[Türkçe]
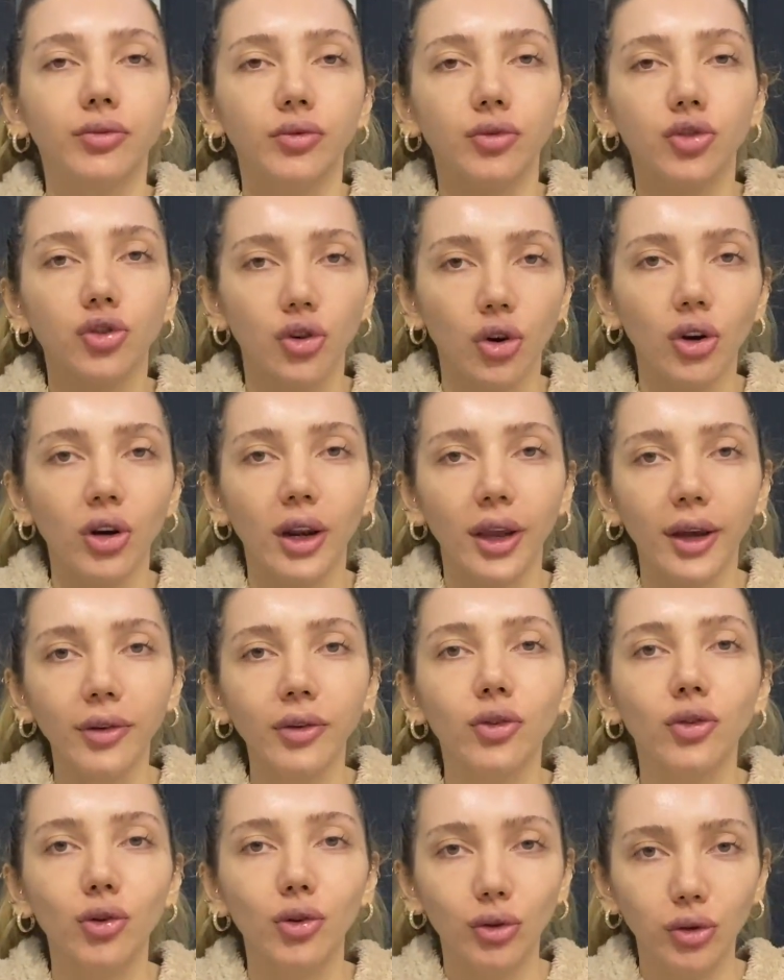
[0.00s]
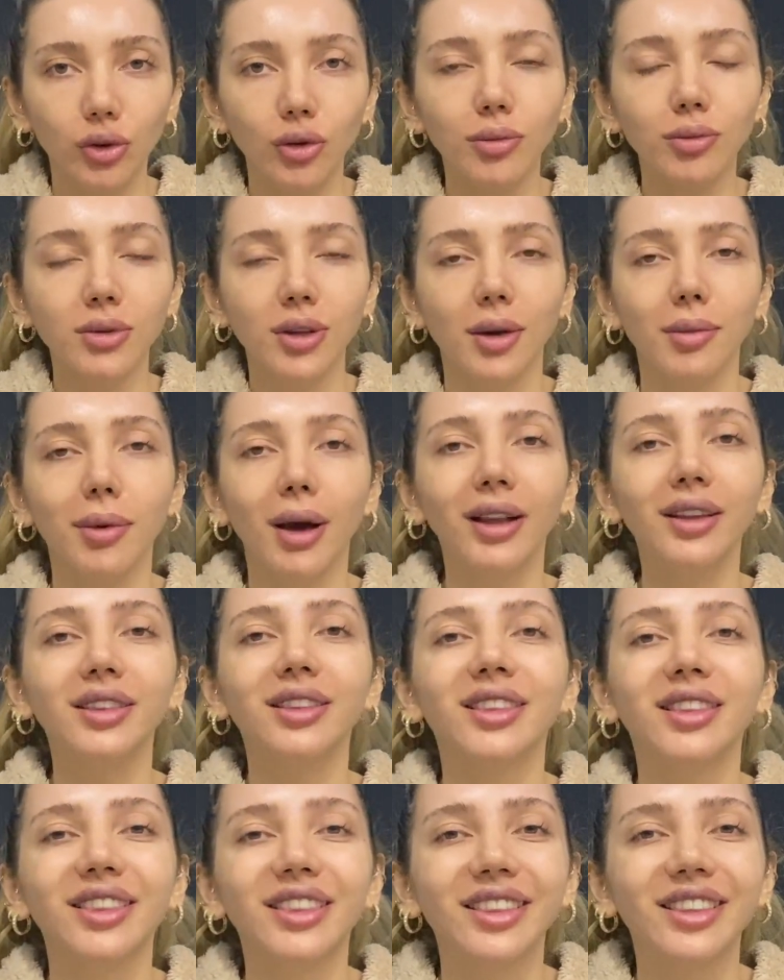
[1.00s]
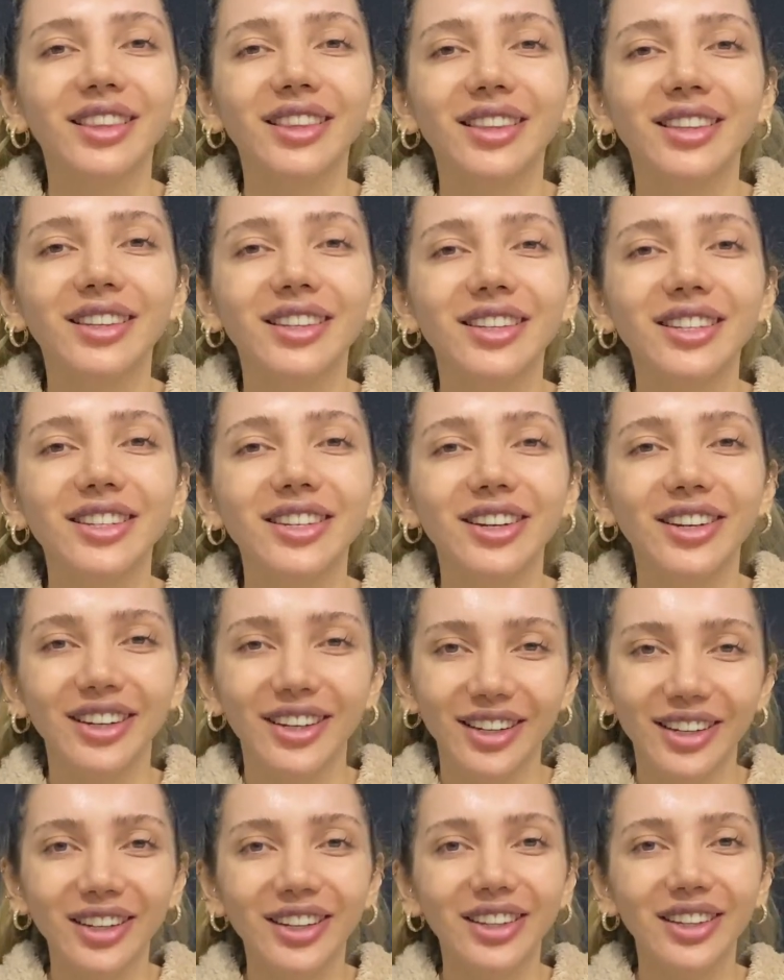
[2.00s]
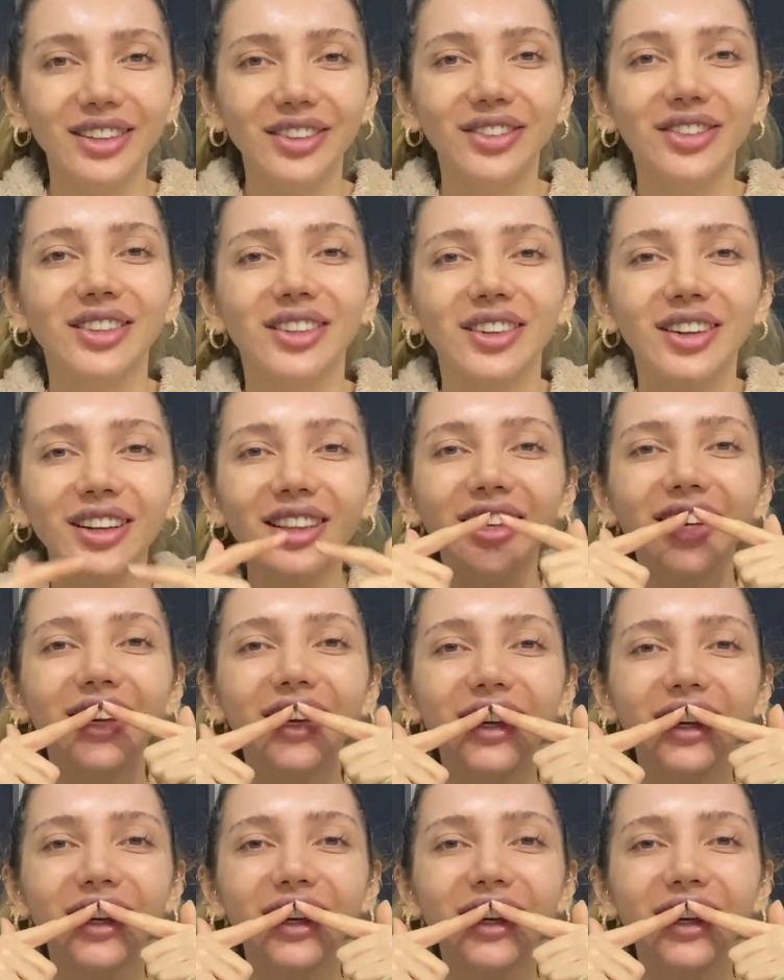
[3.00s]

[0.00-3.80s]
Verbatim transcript: Şöyle güldüğüm zaman şöyle güldüğüm zaman